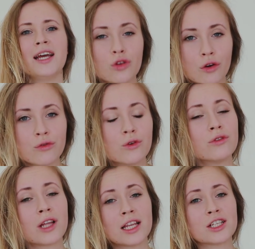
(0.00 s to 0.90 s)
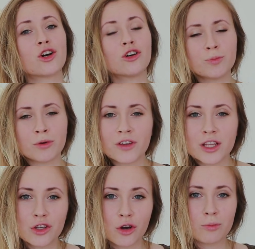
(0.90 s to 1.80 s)
Tofu należy
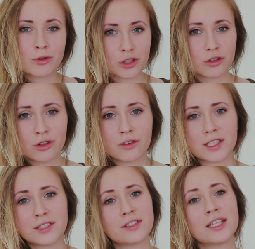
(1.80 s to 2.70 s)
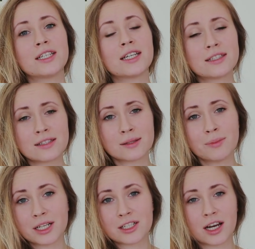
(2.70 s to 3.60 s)
odpowiednio przygotować, wtedy jest
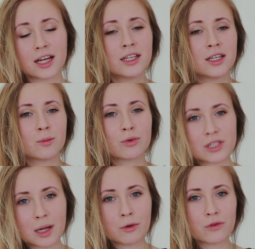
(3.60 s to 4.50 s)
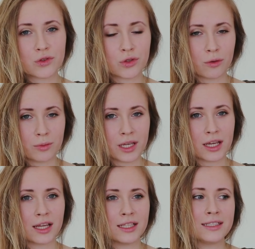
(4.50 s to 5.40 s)
smaczne, bo samo w sobie
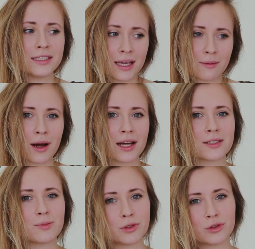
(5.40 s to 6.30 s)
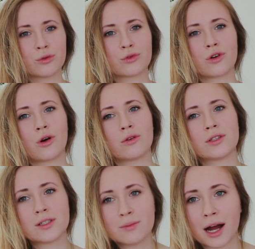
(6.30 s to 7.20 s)
nie ma zbyt dużo
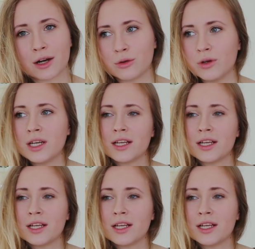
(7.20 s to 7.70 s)
smaku.